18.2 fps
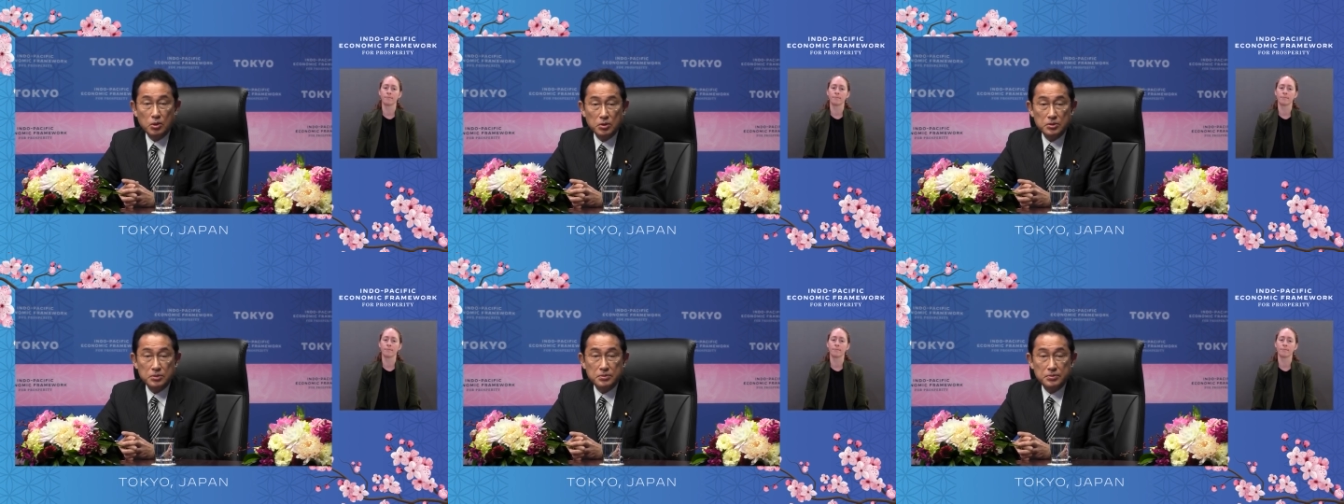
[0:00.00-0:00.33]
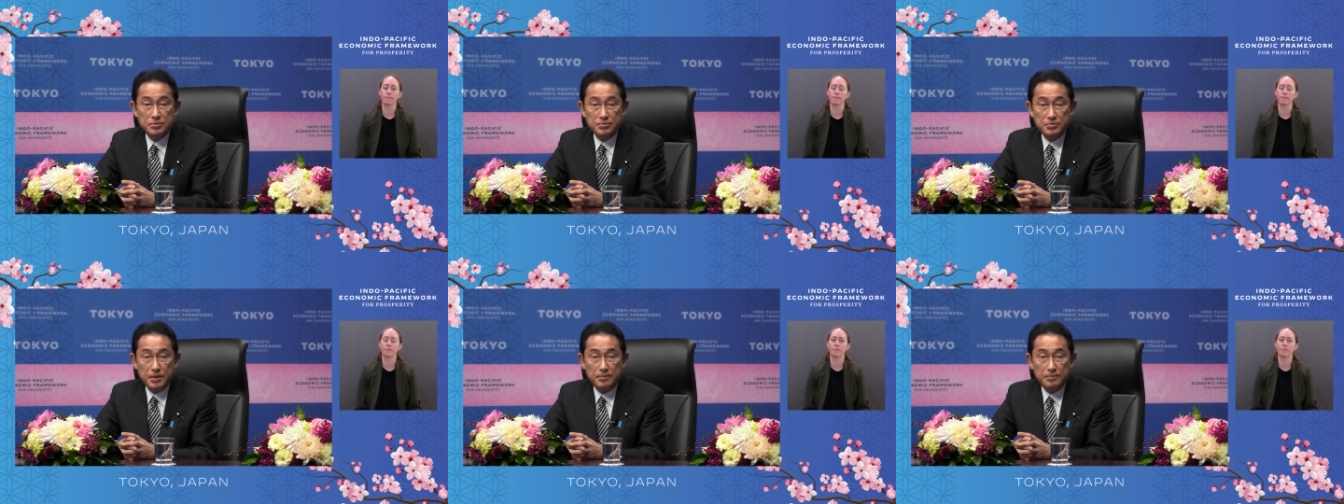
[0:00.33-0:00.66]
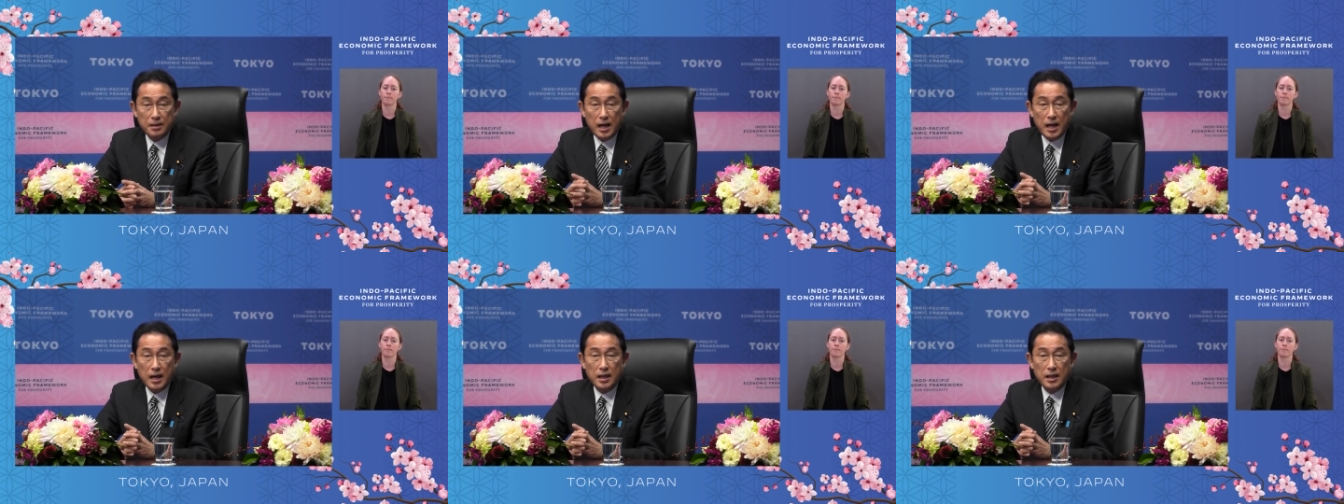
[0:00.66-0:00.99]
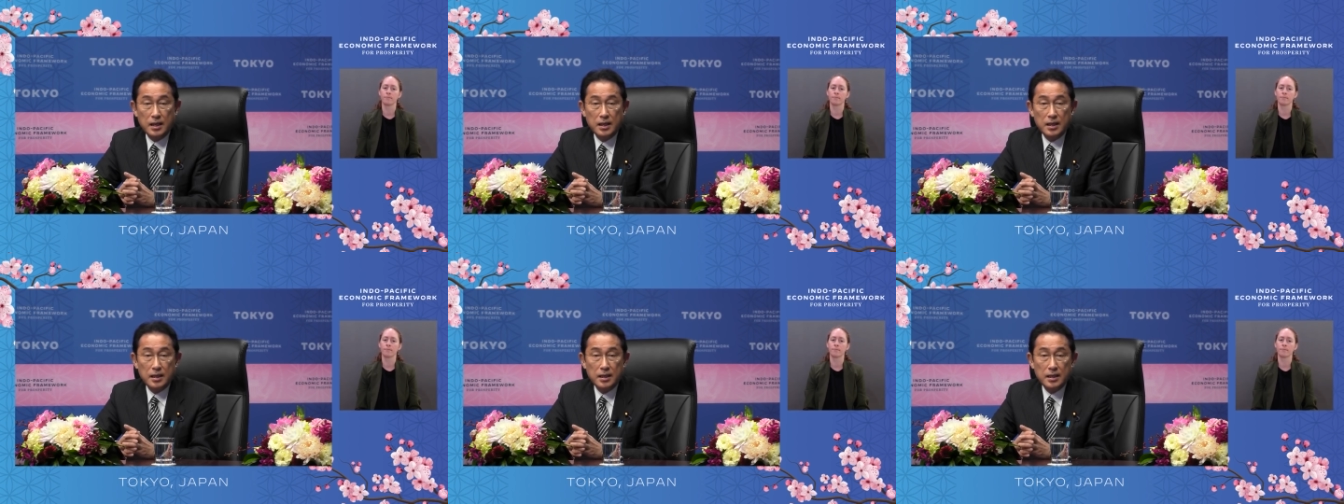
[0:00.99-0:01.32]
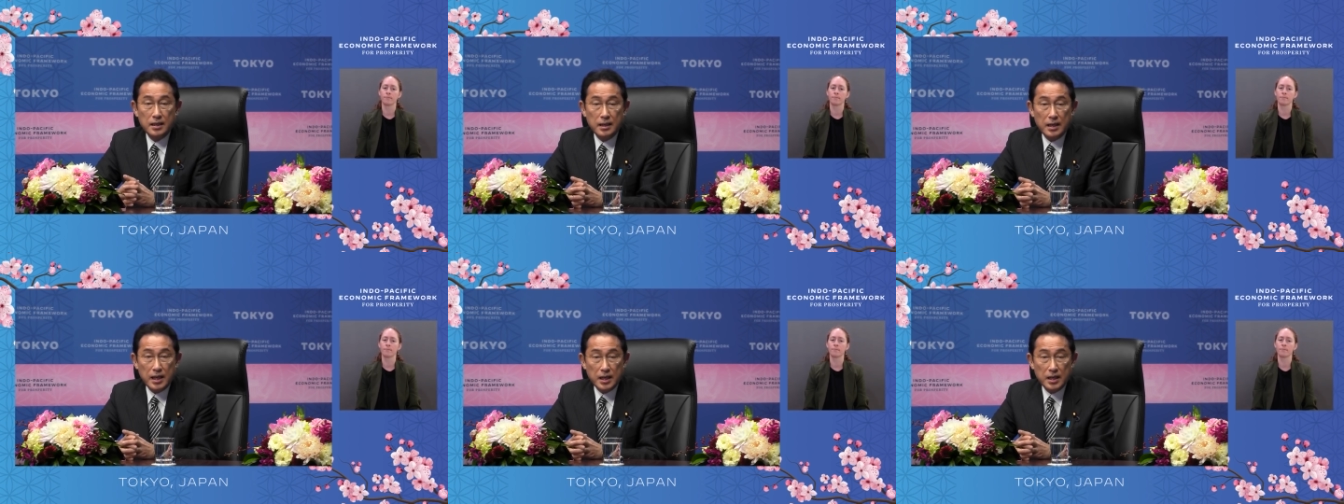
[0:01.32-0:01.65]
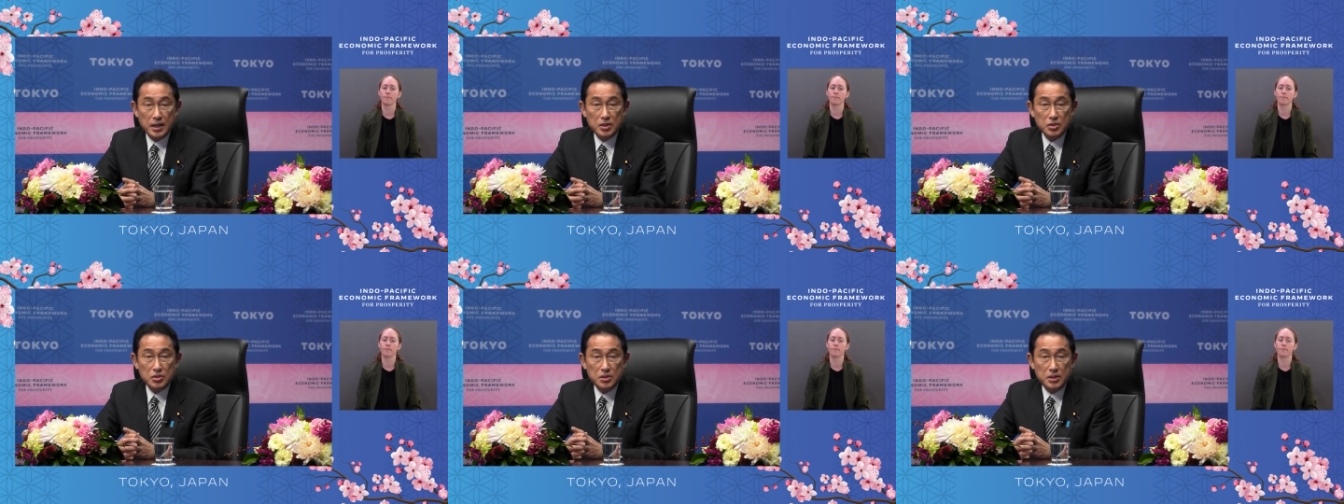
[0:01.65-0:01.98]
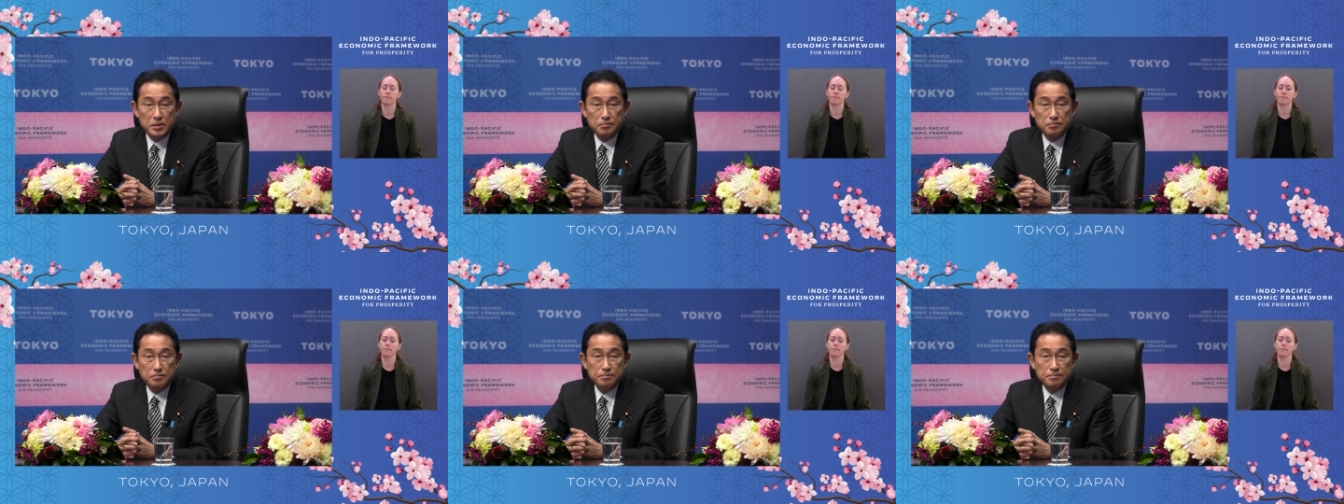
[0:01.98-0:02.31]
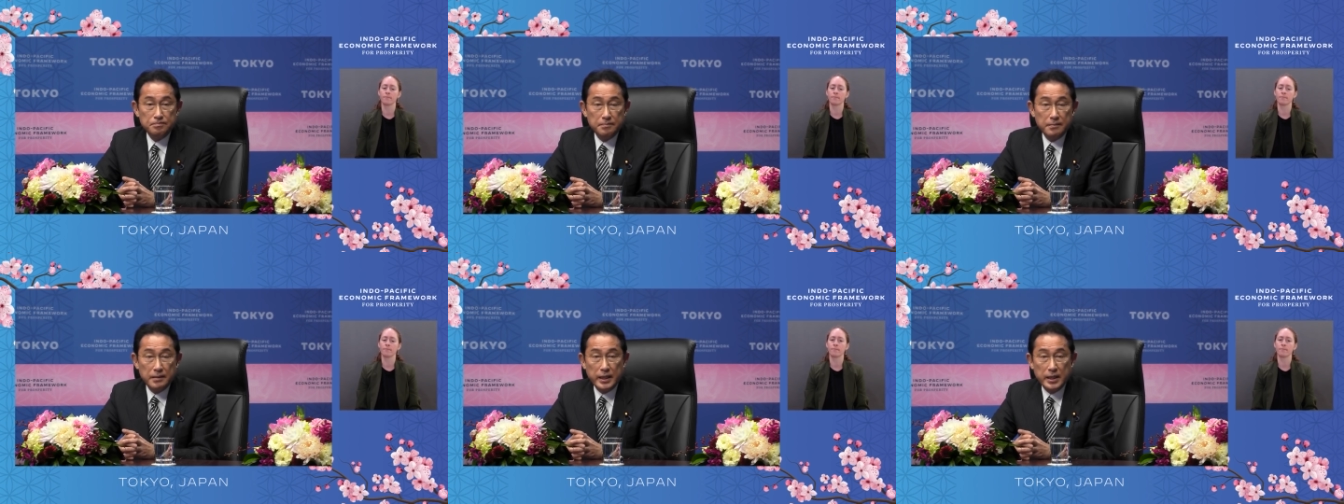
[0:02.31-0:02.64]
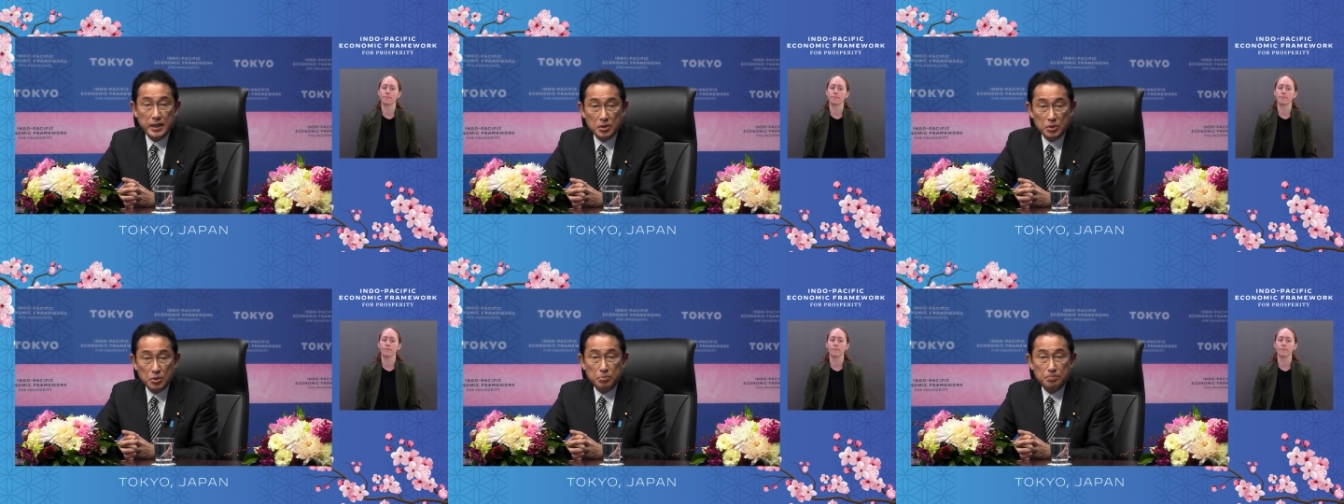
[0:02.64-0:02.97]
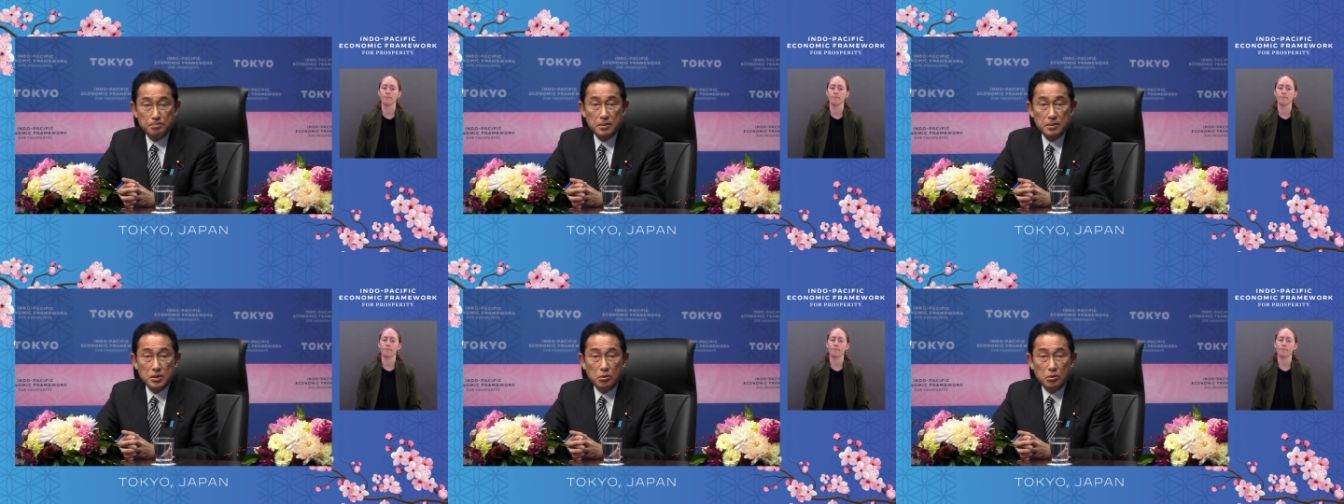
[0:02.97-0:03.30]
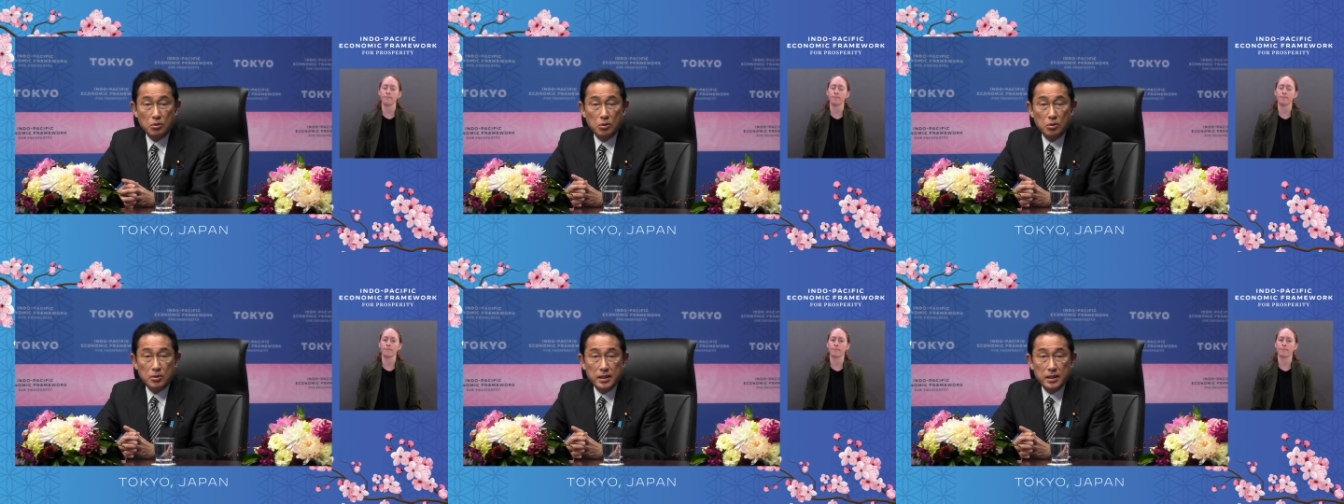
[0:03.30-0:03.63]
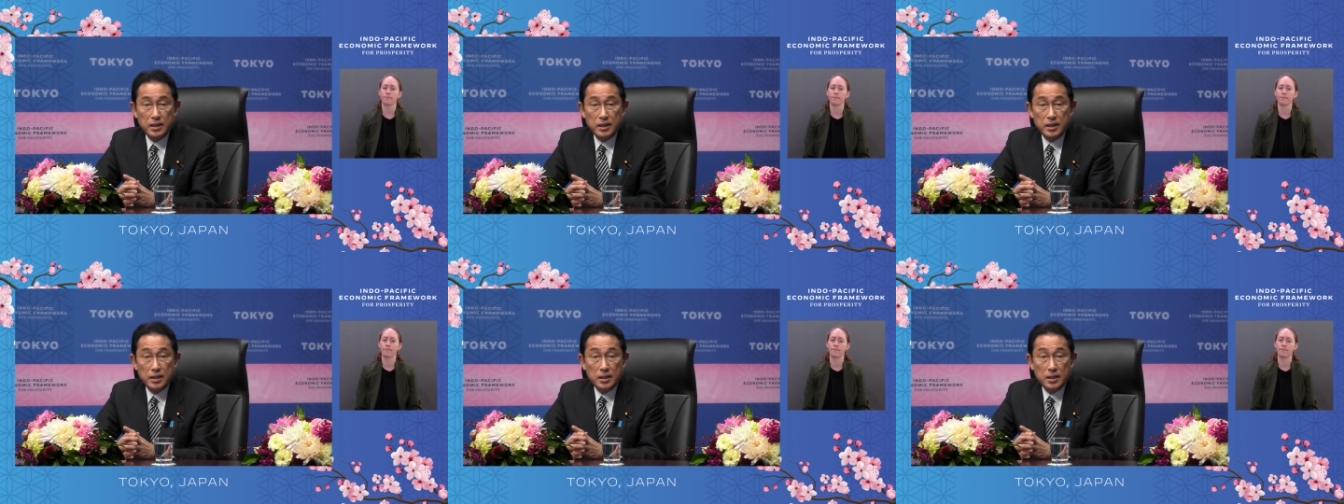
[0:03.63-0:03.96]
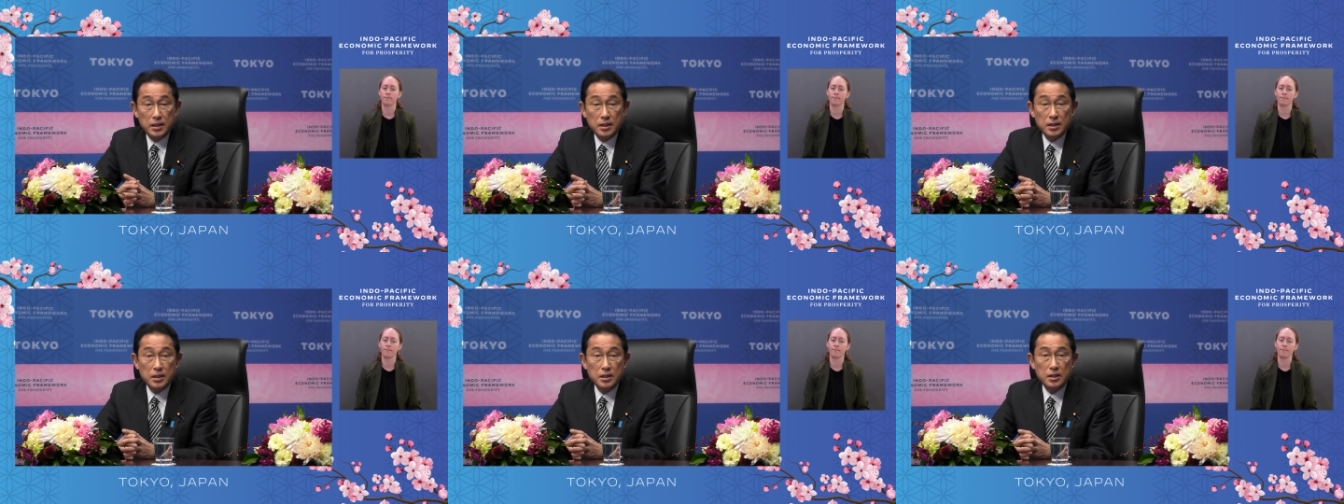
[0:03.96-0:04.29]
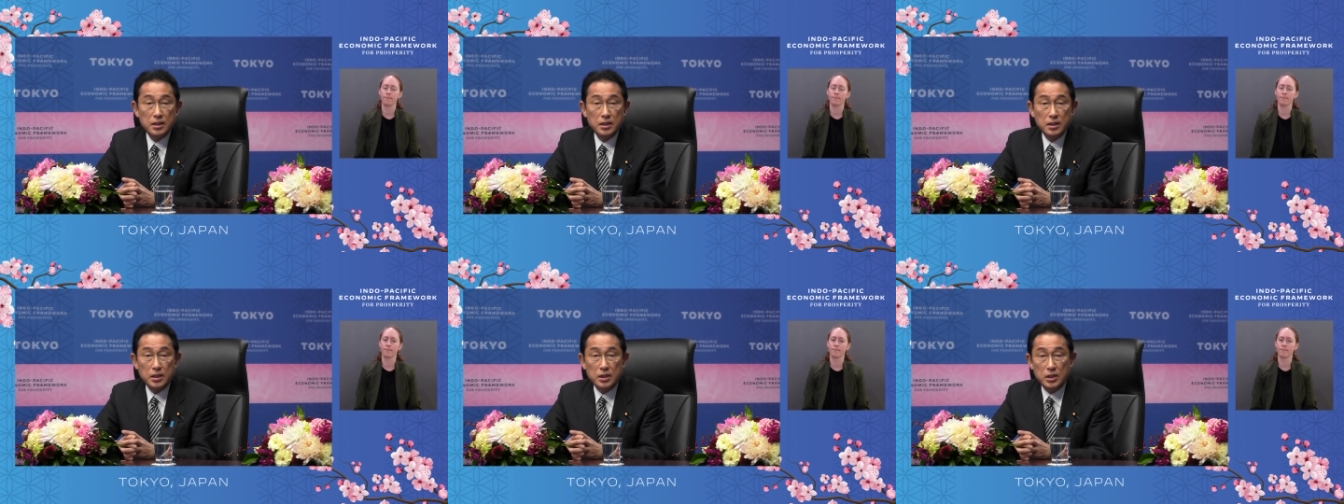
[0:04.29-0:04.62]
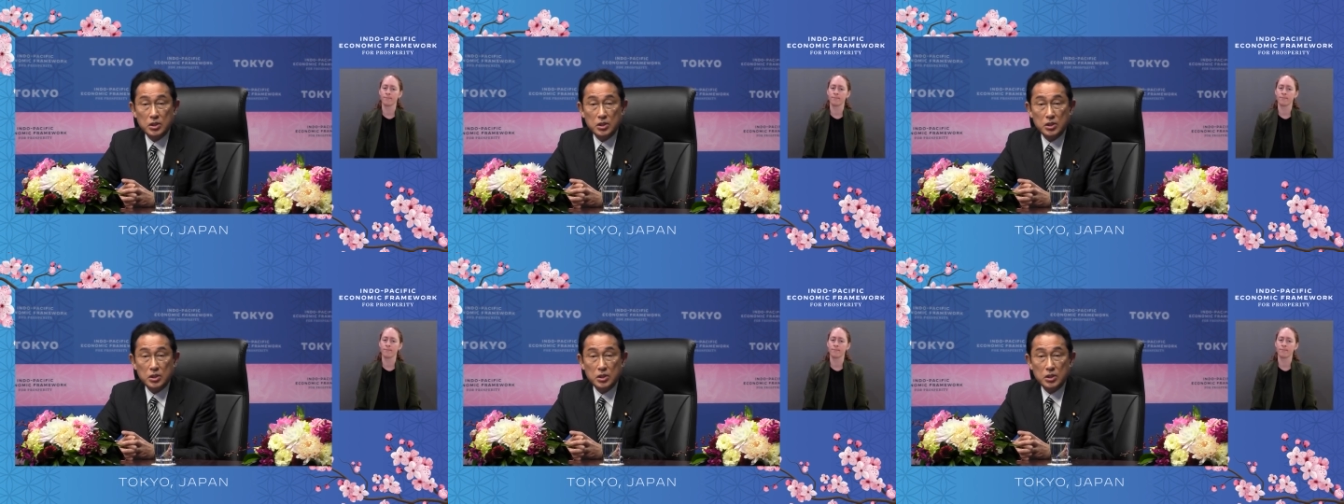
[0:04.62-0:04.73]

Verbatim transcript: lãnh thổ và chủ quyền, luật pháp quốc tế, nhân quyền phải luôn được bảo vệ, bất